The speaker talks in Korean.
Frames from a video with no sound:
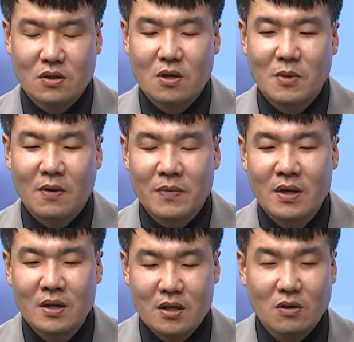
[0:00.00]
그러면
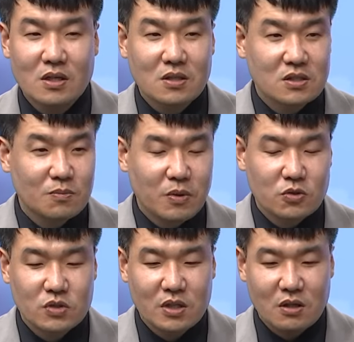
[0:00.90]
여기에서
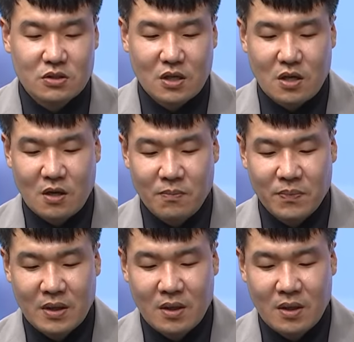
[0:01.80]
짚어주신 것처럼